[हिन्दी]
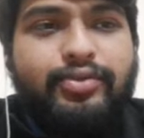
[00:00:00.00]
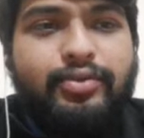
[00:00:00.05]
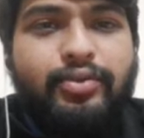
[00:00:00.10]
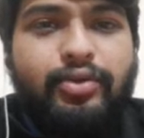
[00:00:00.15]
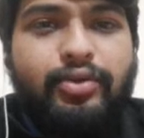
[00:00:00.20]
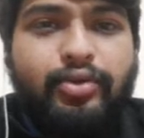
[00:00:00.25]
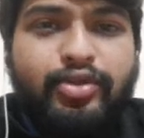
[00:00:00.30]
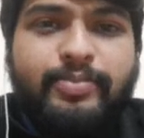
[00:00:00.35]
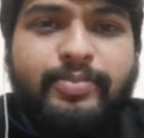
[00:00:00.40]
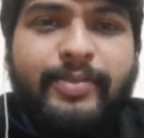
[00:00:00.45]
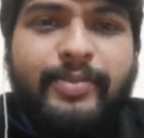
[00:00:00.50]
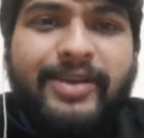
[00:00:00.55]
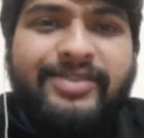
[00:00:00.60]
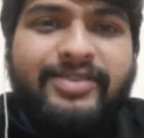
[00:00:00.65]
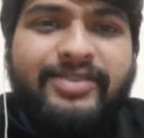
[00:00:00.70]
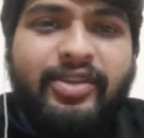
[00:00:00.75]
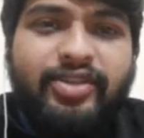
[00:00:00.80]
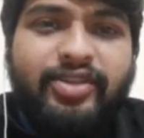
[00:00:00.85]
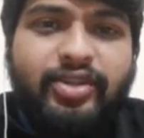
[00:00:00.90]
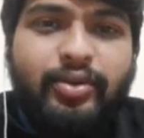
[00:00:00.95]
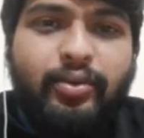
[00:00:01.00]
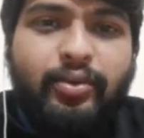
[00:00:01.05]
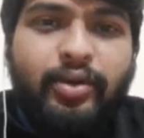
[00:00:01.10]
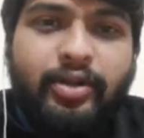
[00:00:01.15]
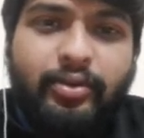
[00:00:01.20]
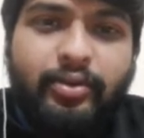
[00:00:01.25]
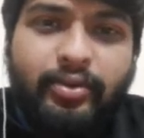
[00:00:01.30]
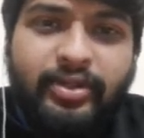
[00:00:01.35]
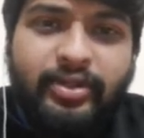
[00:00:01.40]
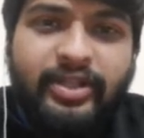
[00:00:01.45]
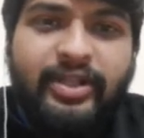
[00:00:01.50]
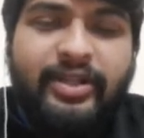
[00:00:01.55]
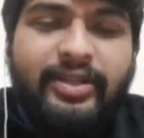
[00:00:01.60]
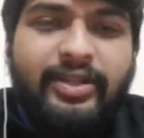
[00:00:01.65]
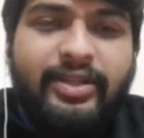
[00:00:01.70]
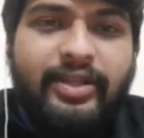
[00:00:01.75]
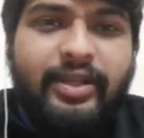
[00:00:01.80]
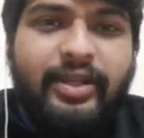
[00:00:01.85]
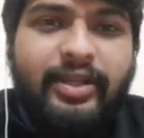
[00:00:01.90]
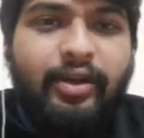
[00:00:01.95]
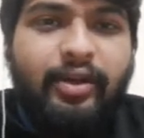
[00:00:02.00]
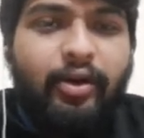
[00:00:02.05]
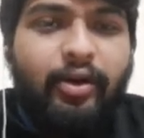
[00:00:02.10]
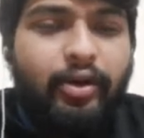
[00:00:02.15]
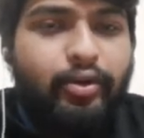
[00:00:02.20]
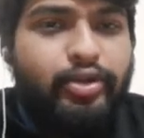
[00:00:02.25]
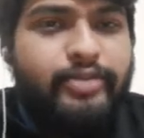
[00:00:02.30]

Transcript: है उसको कुछ पैसा शेयर होल्डर को दे देती है और